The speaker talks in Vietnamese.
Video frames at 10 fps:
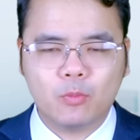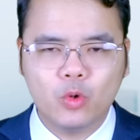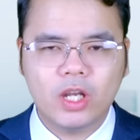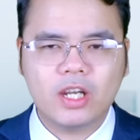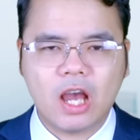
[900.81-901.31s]

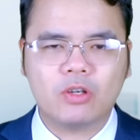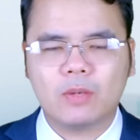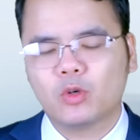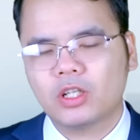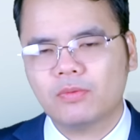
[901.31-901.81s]
huyên náo cả
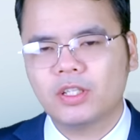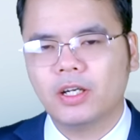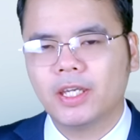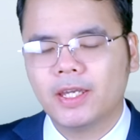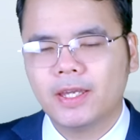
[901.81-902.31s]
một góc
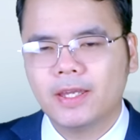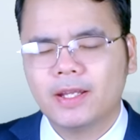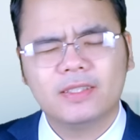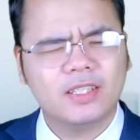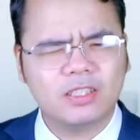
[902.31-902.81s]
trời,
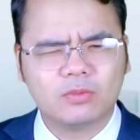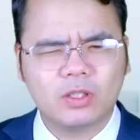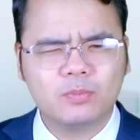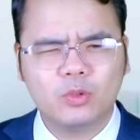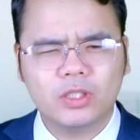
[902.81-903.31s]
thì Tổng
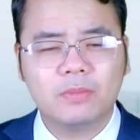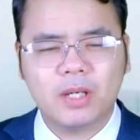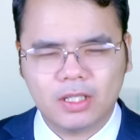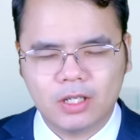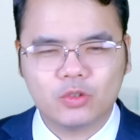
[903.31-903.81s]
thống Putin
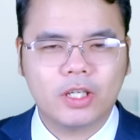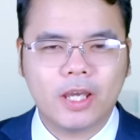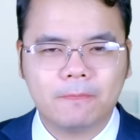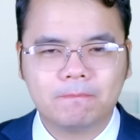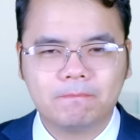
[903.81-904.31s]
bất ngờ xuất hiện.